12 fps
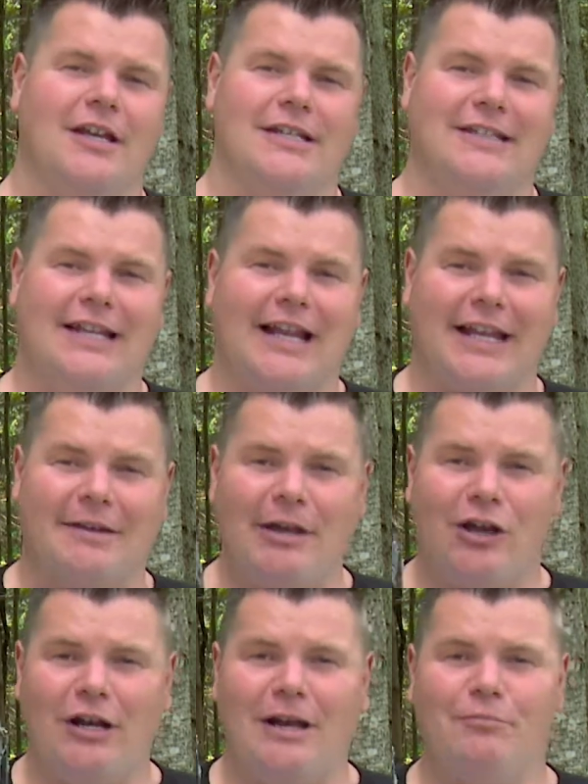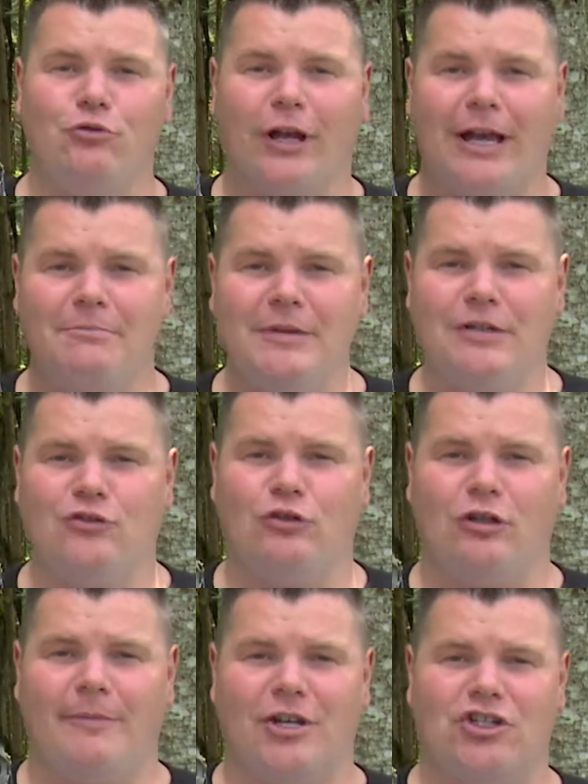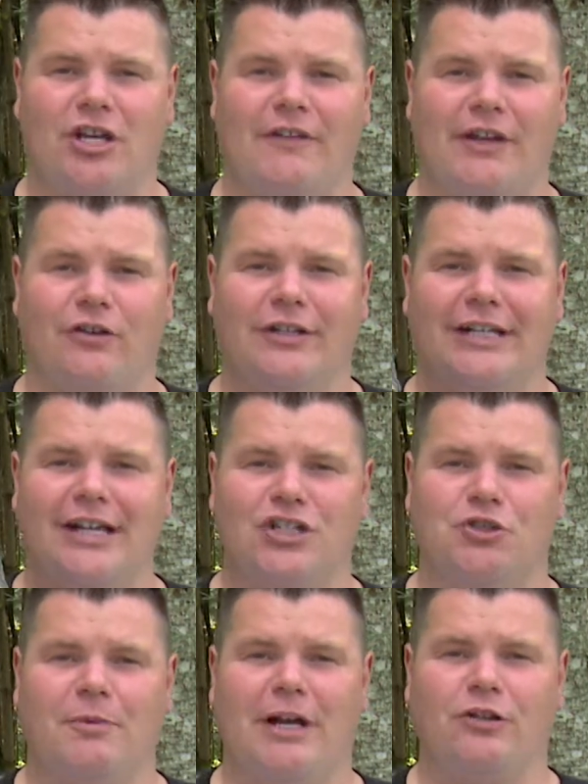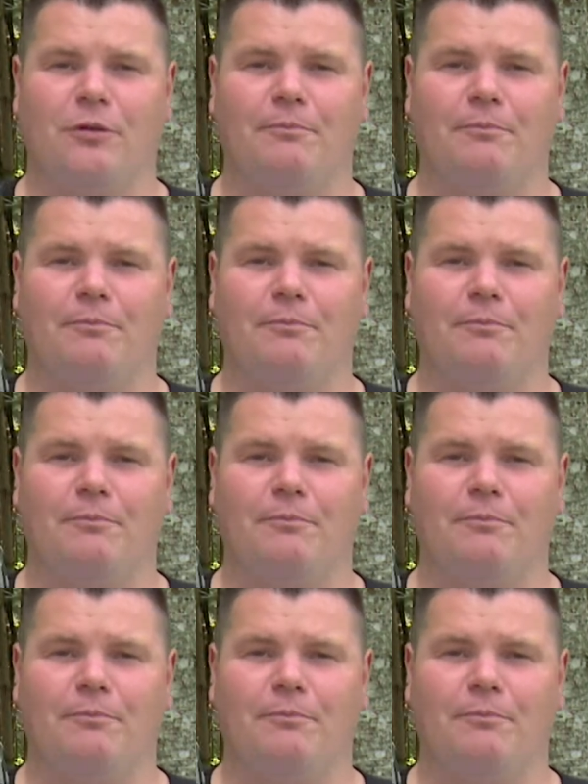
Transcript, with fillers: C'est la caméra la plus rapide sur le marché avec un déclenchement de